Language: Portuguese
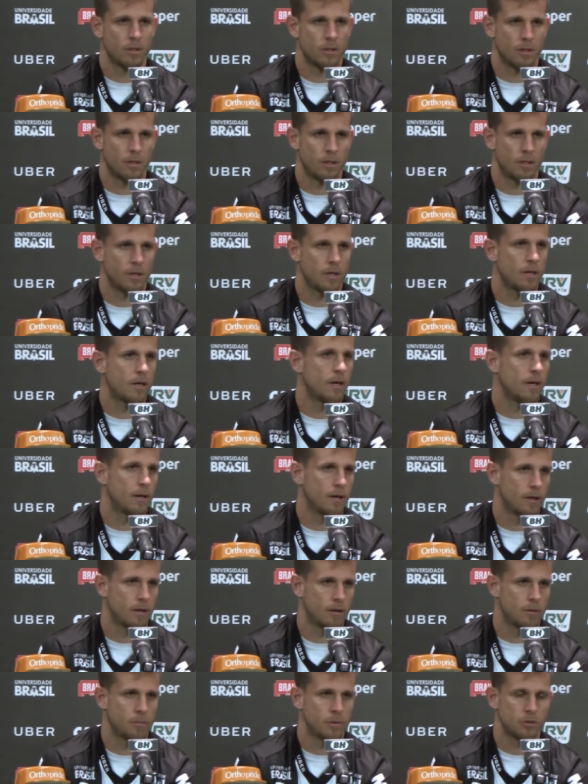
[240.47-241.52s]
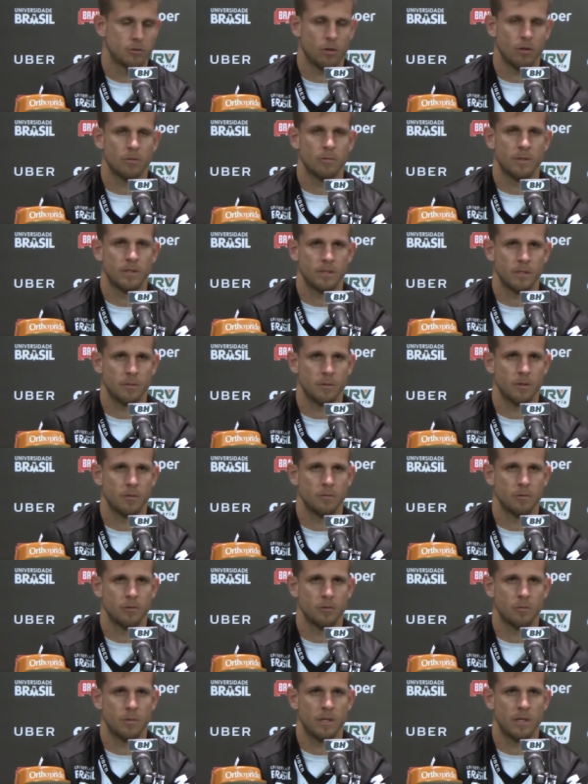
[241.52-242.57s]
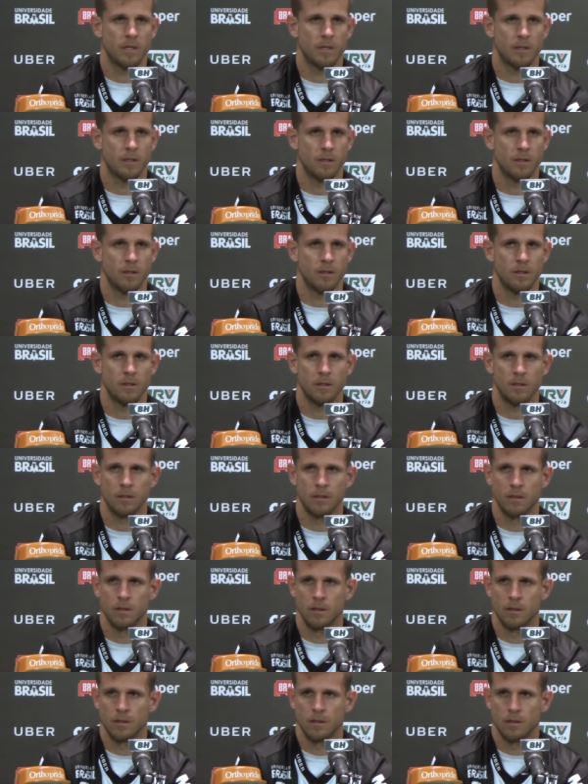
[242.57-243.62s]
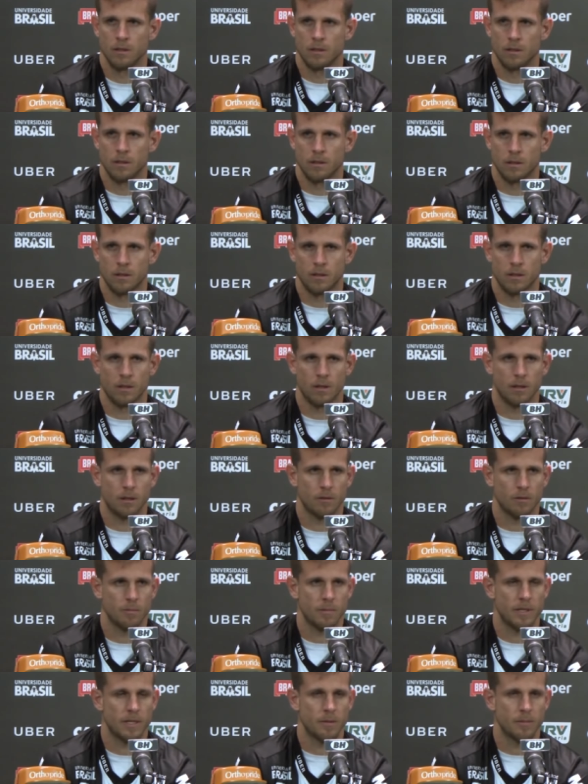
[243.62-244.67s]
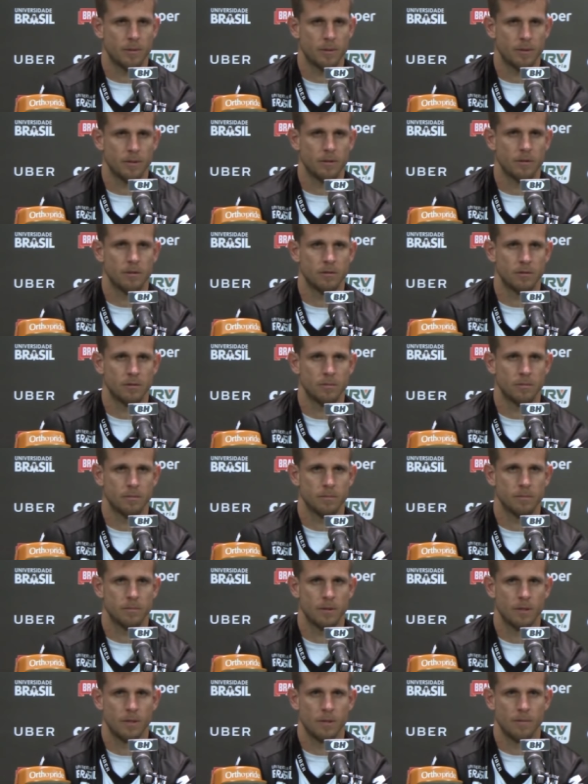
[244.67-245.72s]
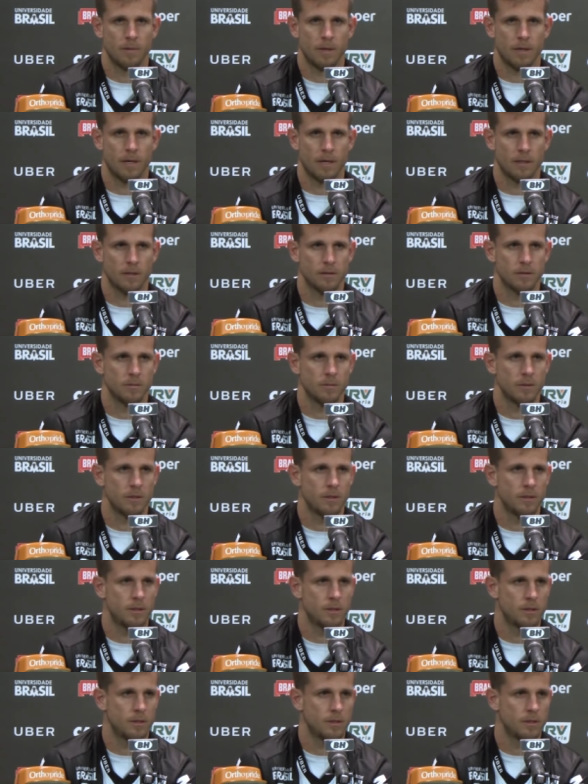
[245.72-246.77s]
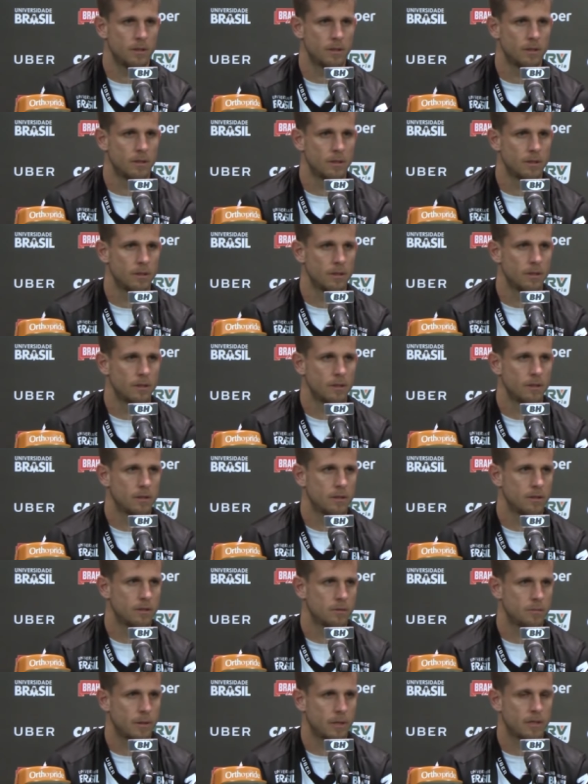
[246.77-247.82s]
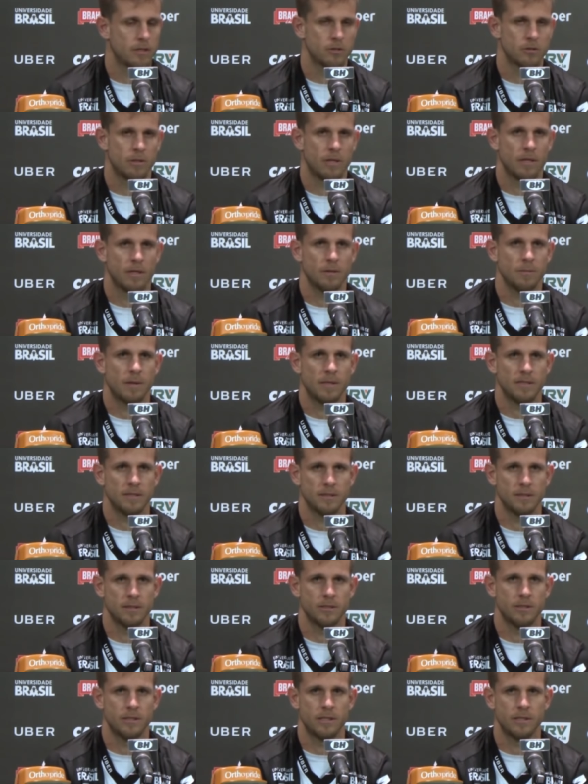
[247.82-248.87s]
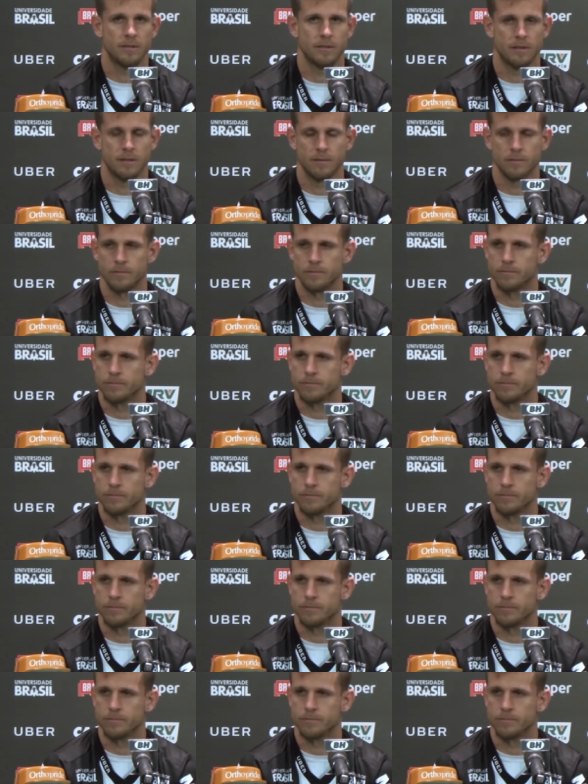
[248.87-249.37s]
É, o pessoal me receberam muito bem aqui. É, tô tá me adaptando pra caramba e espero ajudar bastante eles aí.